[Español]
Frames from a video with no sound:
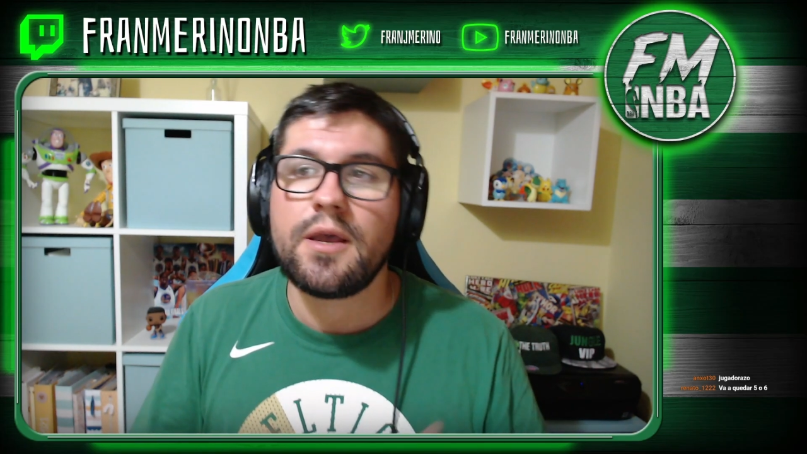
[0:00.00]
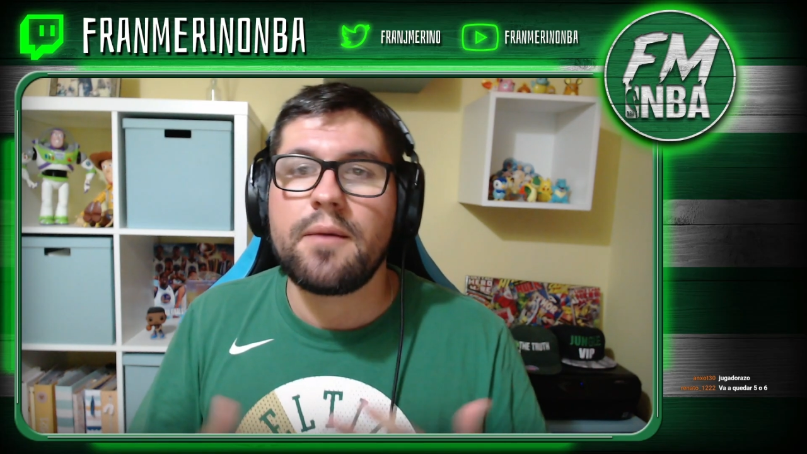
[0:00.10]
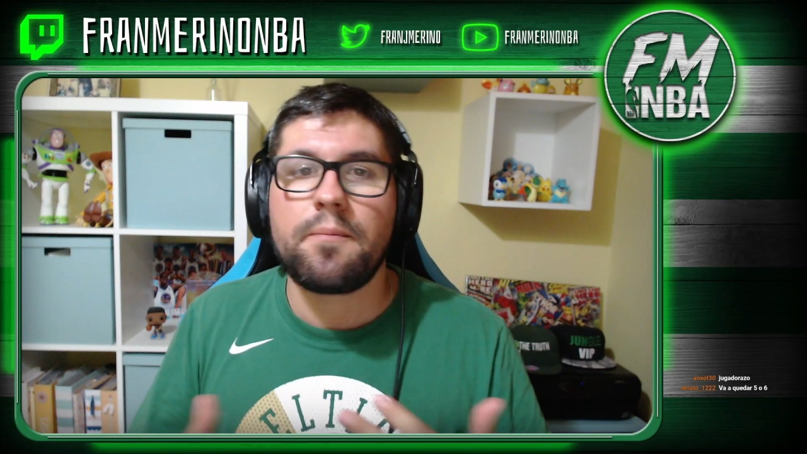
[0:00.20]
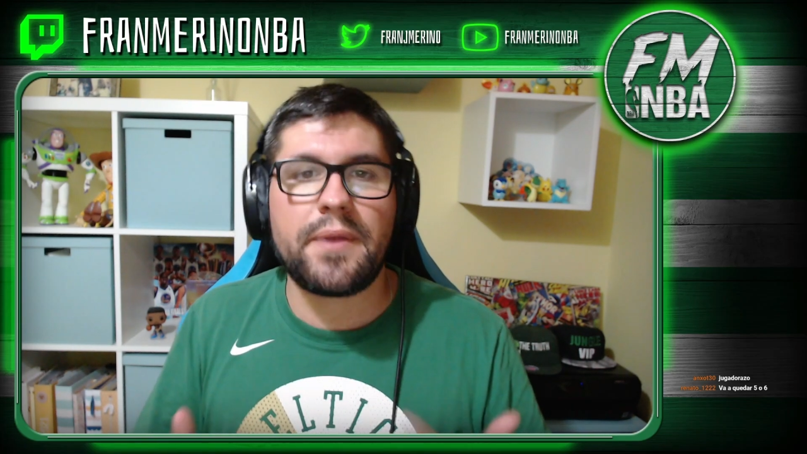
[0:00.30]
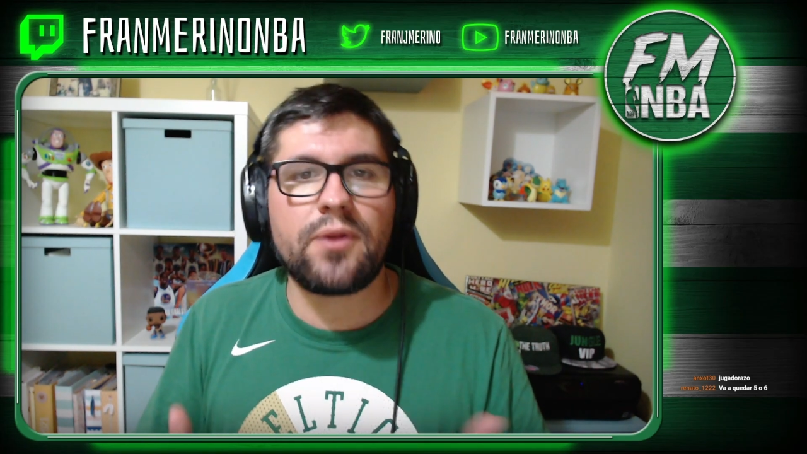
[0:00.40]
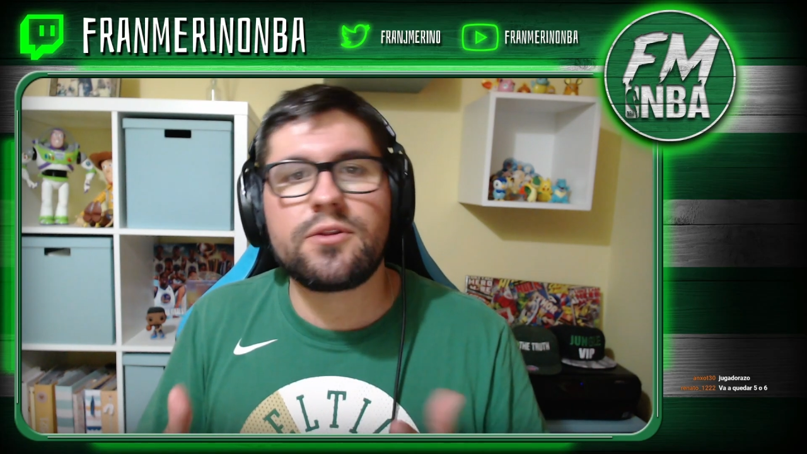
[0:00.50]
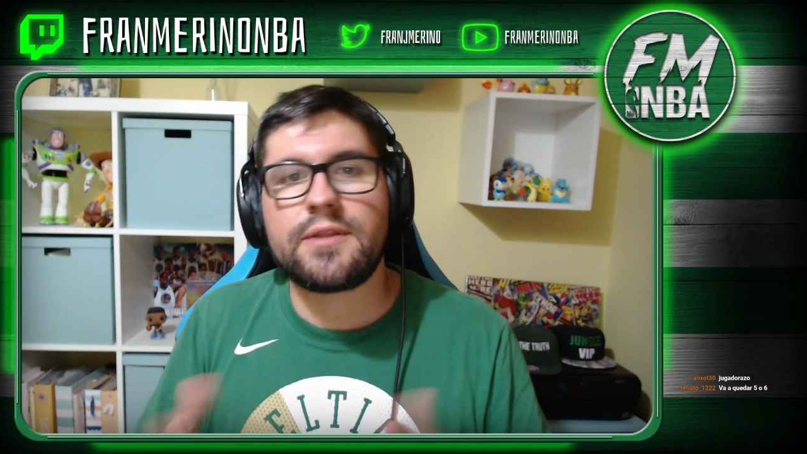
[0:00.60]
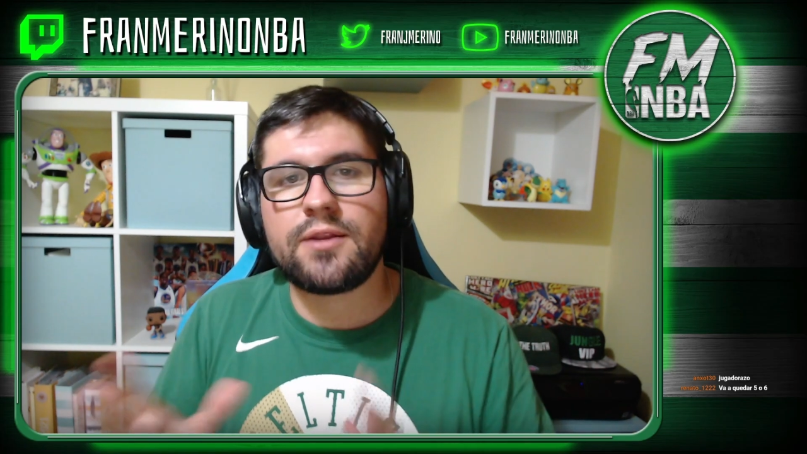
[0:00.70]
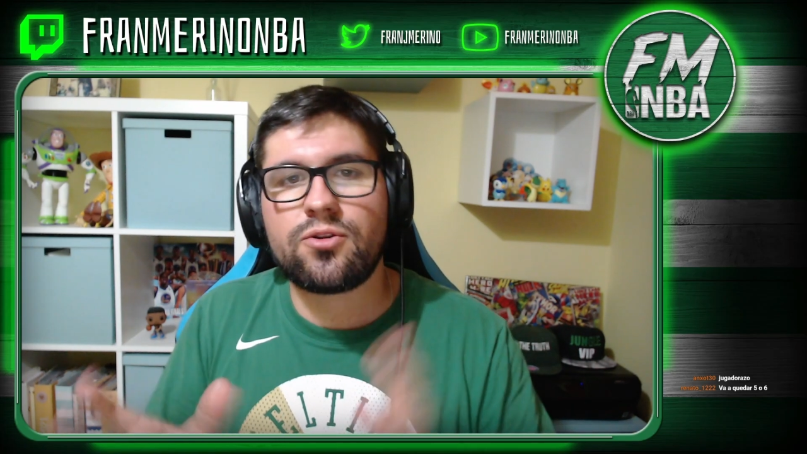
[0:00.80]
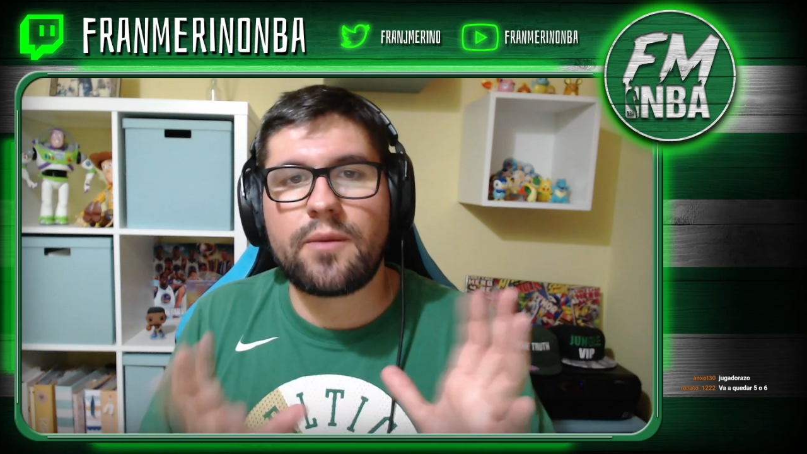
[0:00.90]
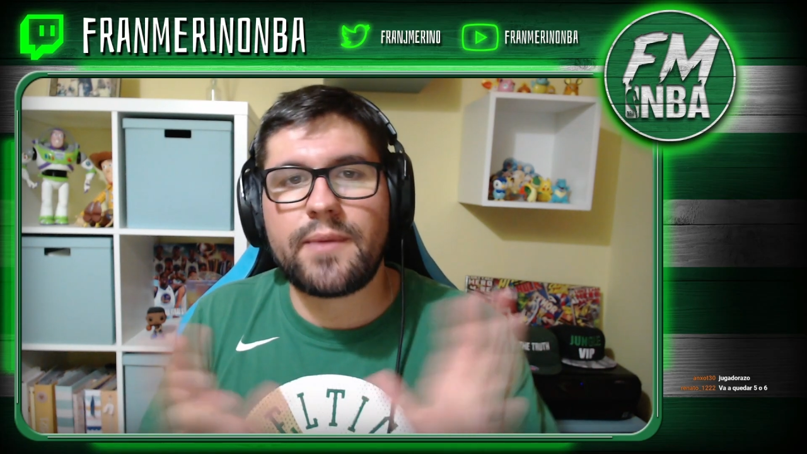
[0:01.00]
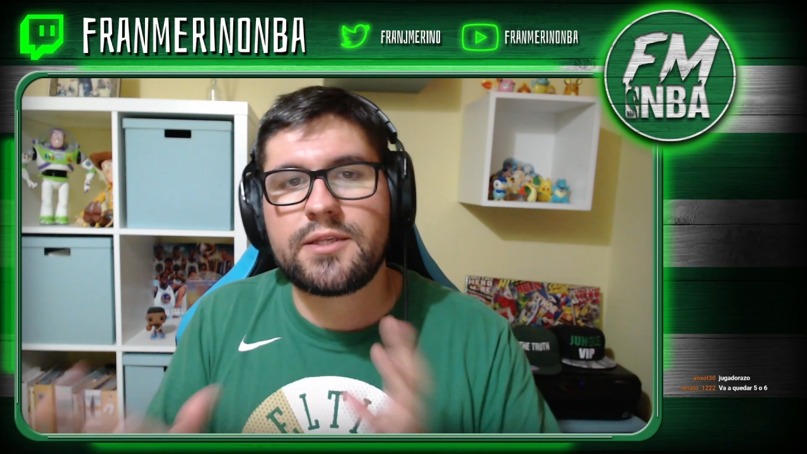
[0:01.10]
pero tiene todavía